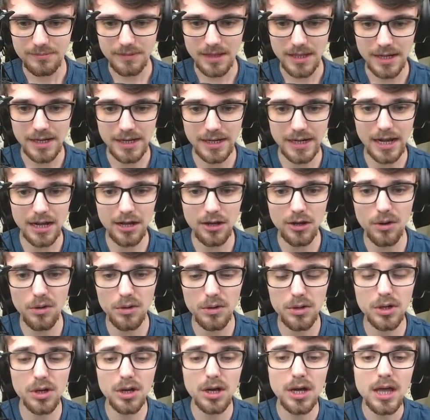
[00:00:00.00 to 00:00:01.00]
Rango
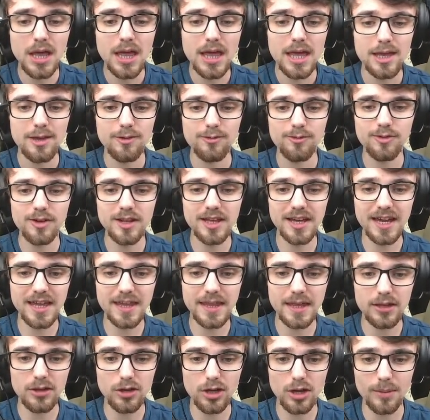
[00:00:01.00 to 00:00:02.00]
1 inflige
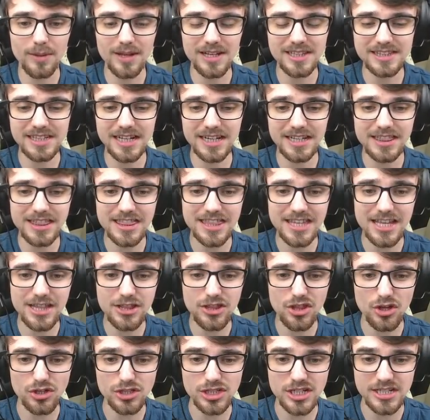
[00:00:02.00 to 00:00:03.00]
daño equivalente al
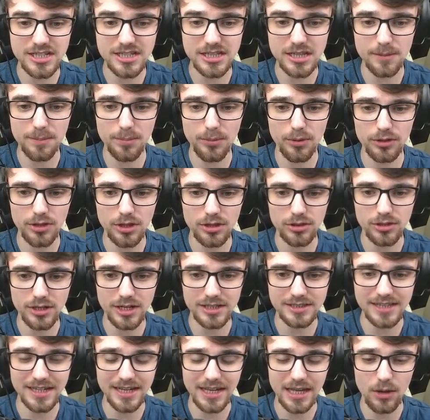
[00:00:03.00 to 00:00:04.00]
160% del
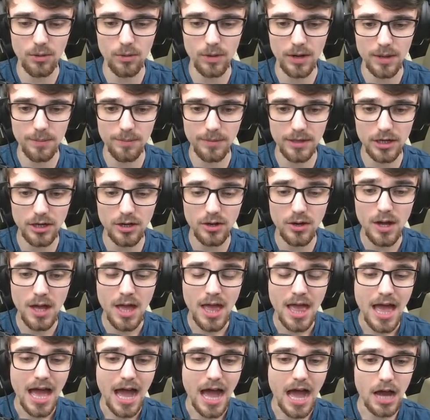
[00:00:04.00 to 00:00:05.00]
ataque a un enemigo,
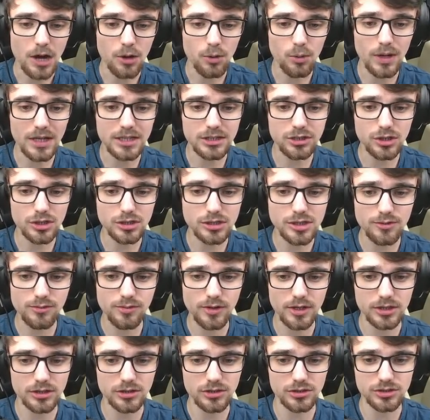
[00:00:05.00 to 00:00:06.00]
anula todos los
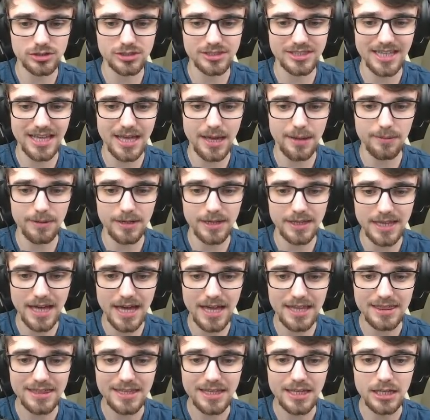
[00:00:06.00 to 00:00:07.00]
efectos de
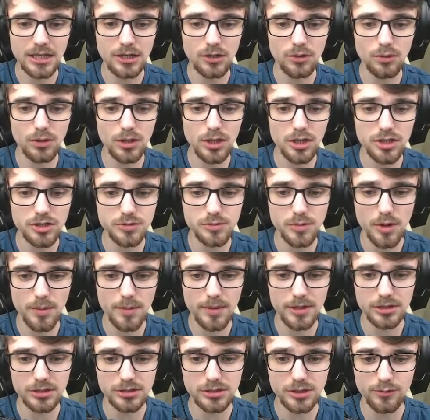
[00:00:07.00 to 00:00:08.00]
habilidad, incluidos los
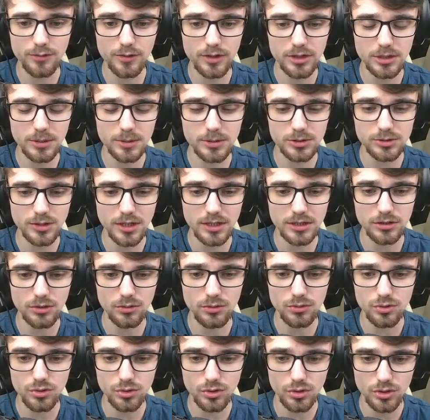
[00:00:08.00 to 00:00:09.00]
movimientos definitivos durante
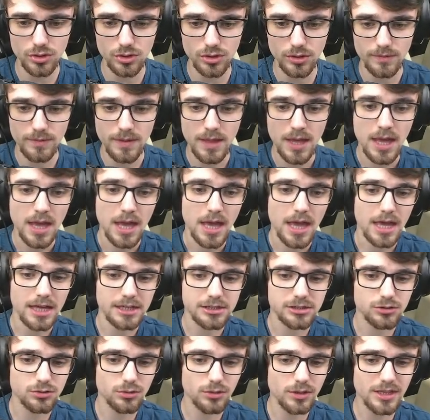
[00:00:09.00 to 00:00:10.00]
un turno,
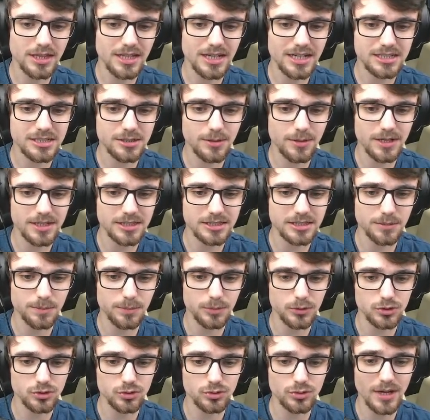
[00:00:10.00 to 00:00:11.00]
excluidas las habilidades de
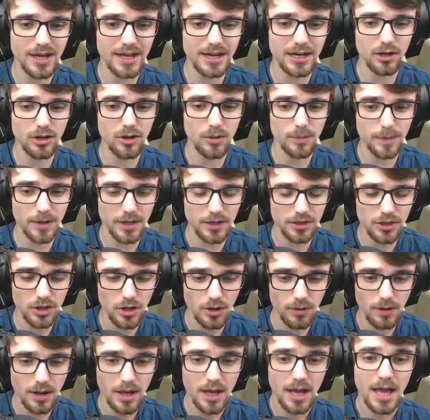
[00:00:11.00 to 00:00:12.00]
postura y
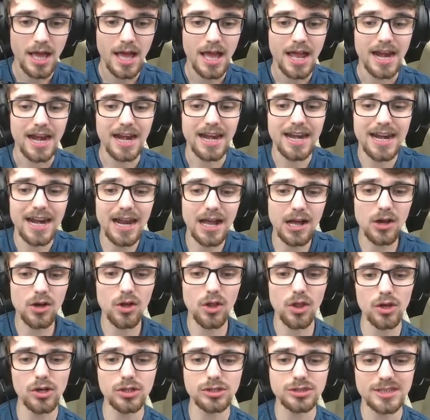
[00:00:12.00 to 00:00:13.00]
recuperación.
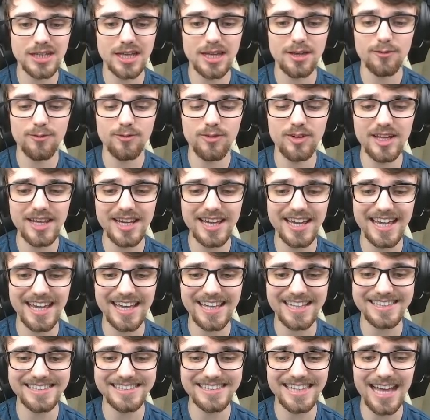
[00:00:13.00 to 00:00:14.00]
Rango 2
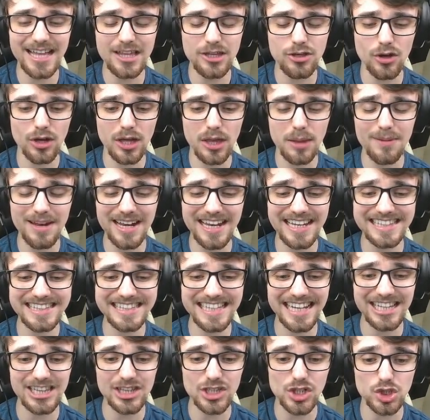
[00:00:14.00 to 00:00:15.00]
inflige daño
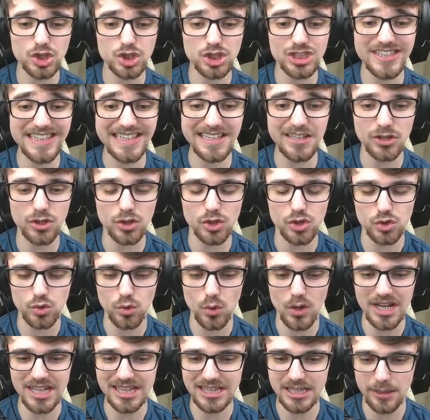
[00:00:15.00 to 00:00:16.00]
equivalente al
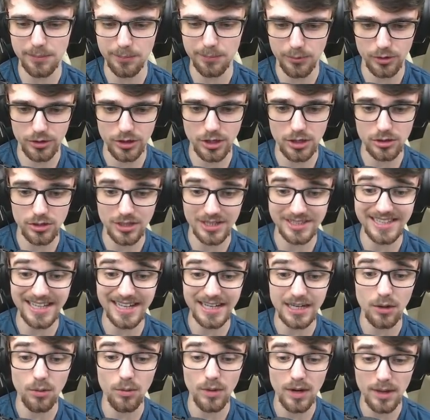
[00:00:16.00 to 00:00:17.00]
240% de
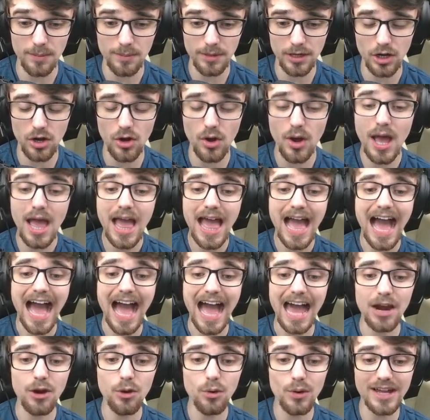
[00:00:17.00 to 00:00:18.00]
ataque a un enemigo,
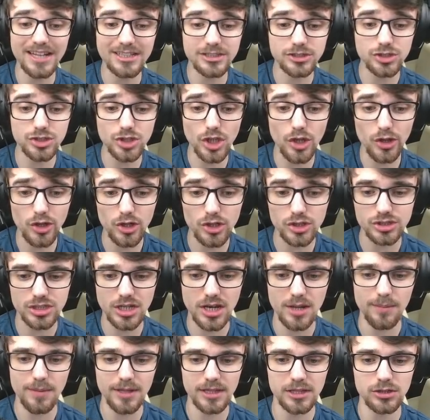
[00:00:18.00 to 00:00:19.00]
anula todos los
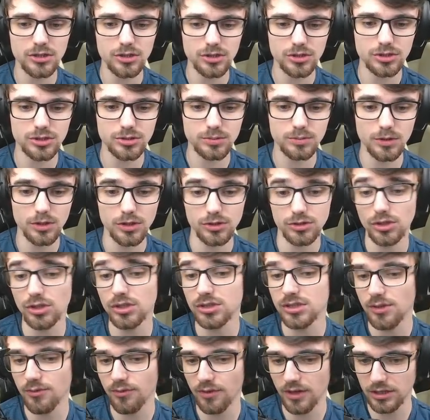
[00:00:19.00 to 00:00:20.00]
elementos, bueno, todos
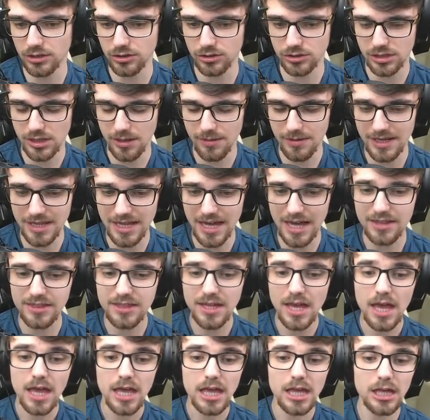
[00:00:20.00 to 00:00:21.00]
los efectos de habilidad,
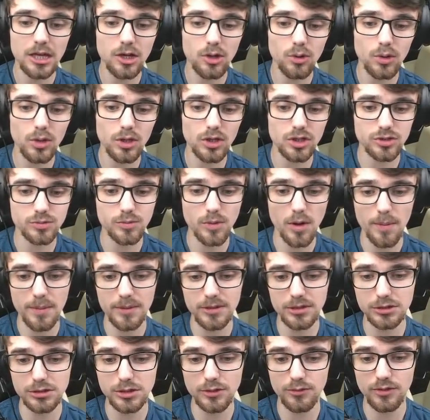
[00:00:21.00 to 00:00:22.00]
incluidos los
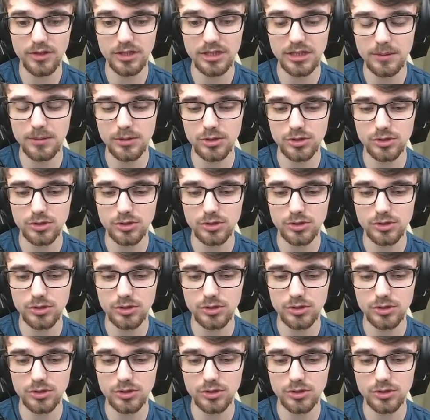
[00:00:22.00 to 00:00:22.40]
movimientos definitivos